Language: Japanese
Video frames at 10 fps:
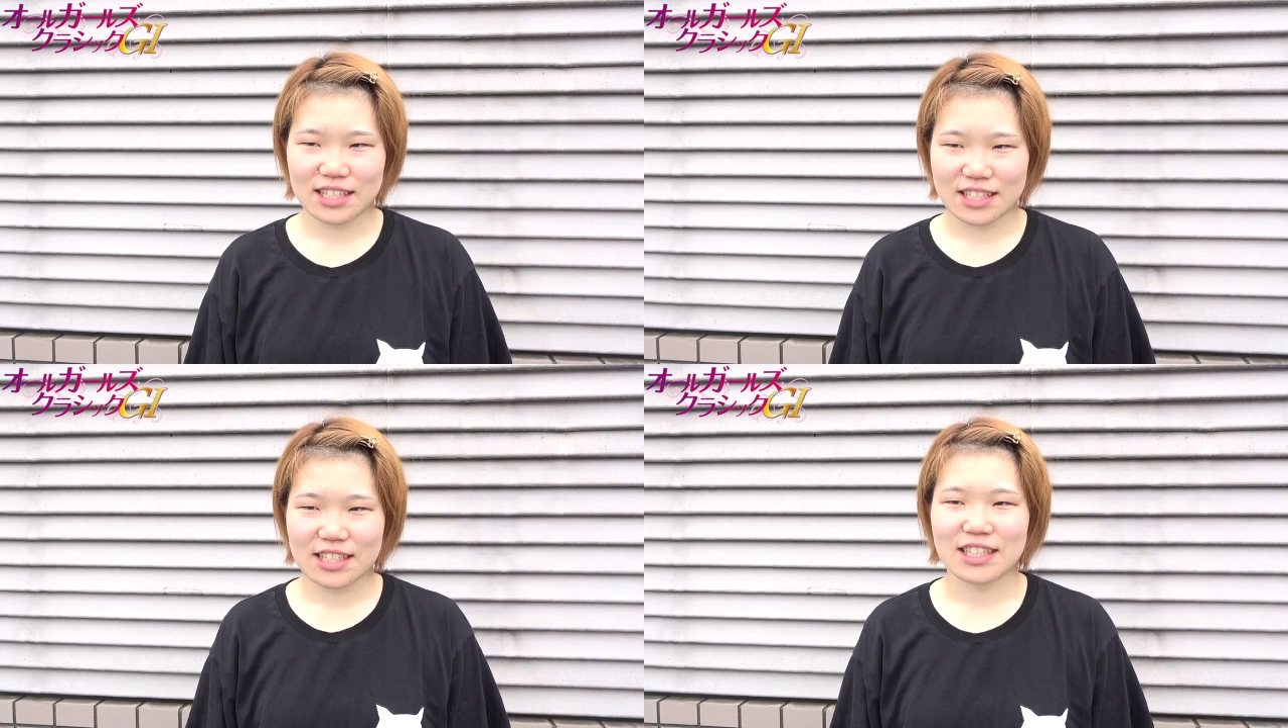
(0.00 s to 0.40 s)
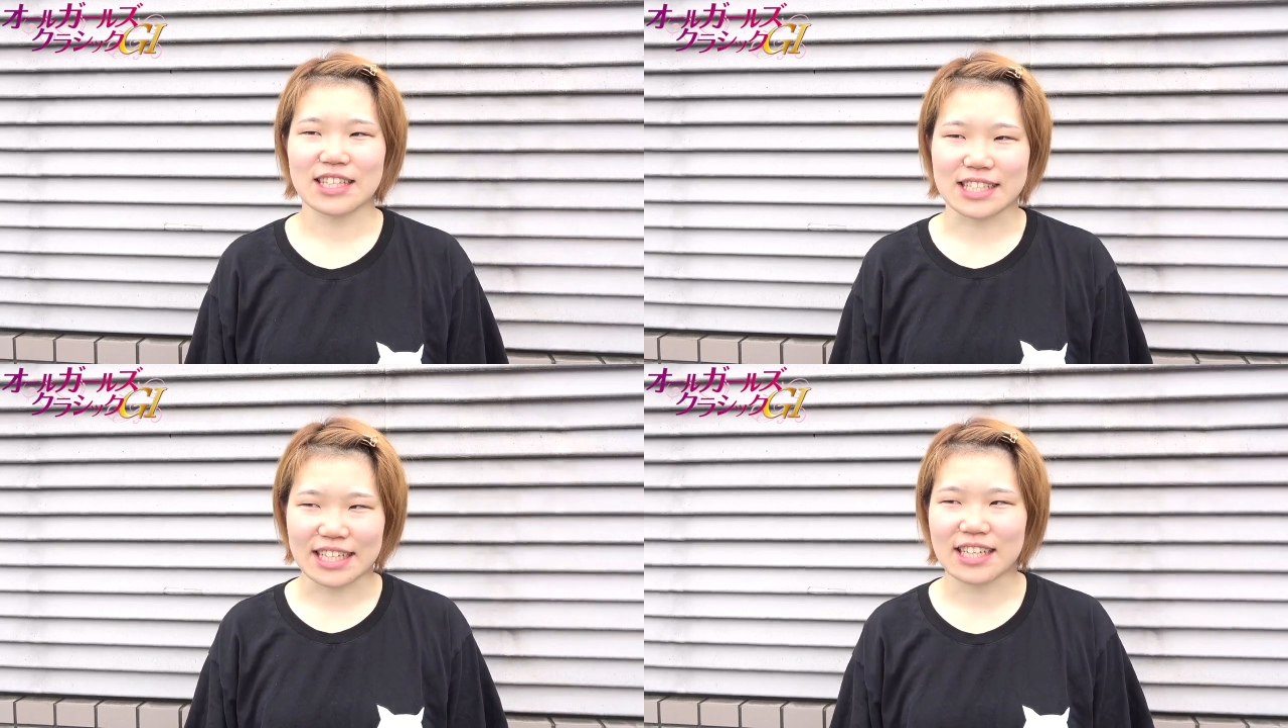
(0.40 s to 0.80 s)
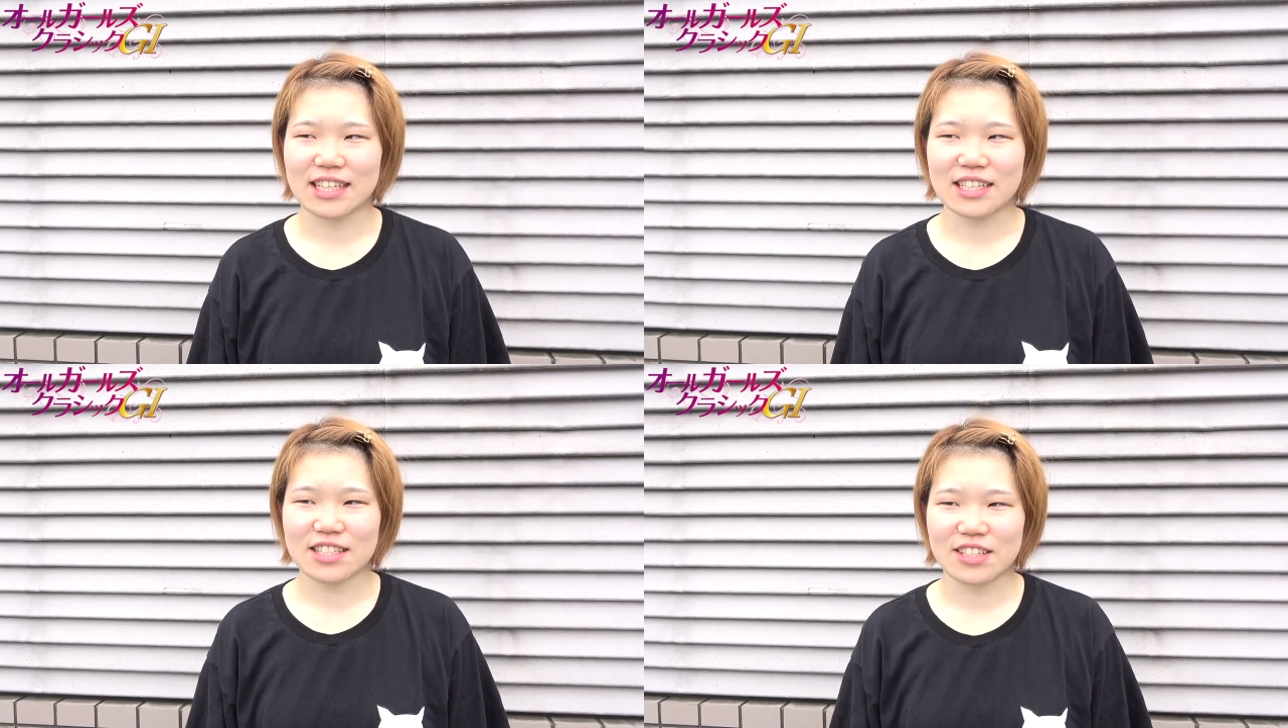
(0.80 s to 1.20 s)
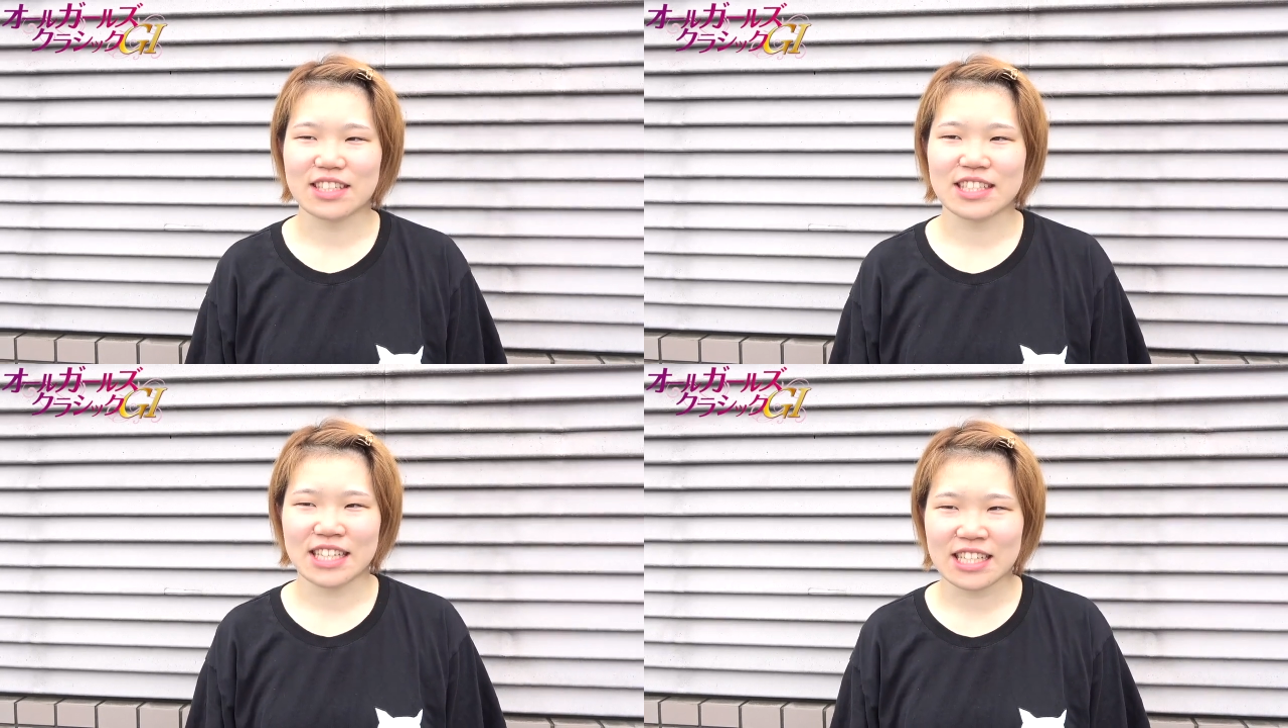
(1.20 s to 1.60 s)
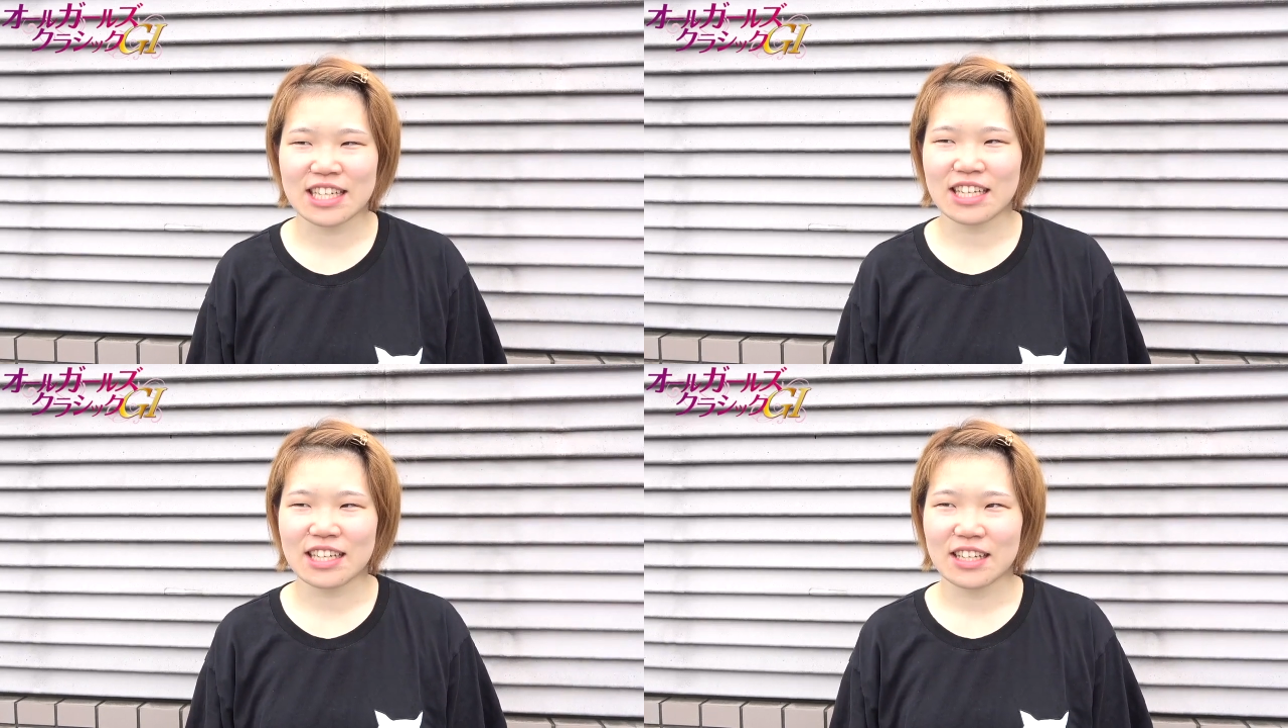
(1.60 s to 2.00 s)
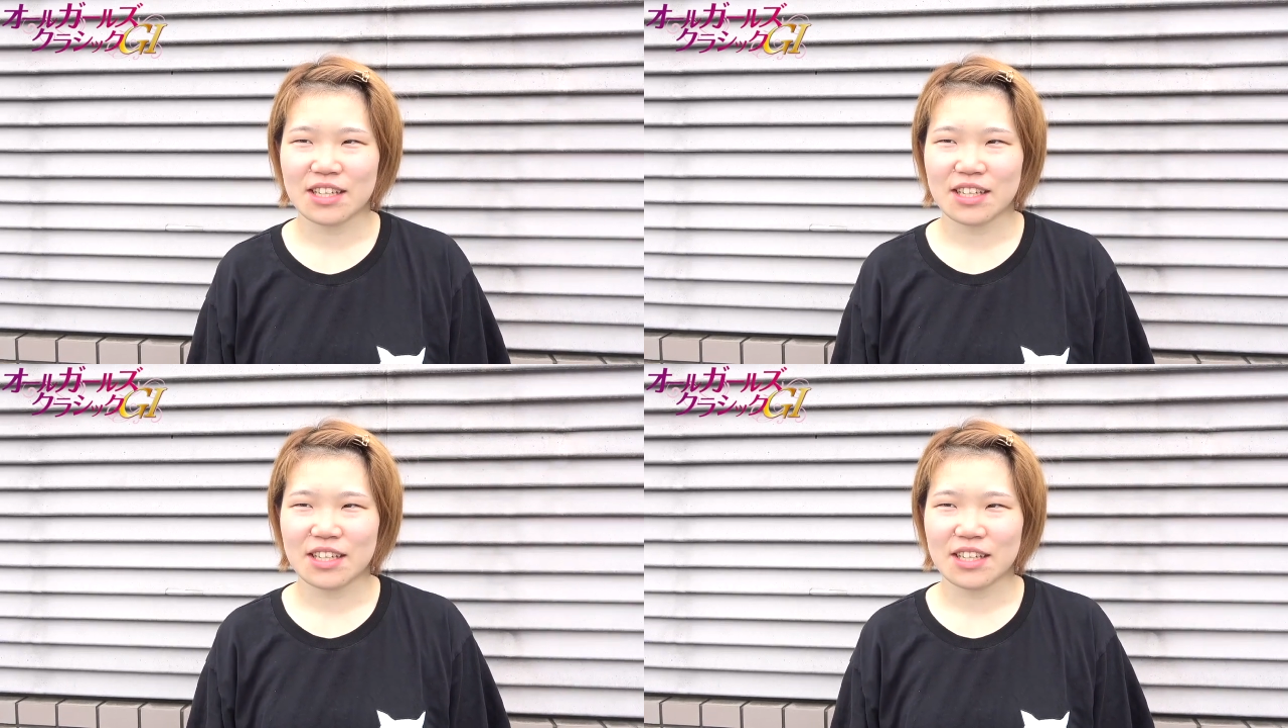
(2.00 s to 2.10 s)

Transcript: そうですね、うん、直前に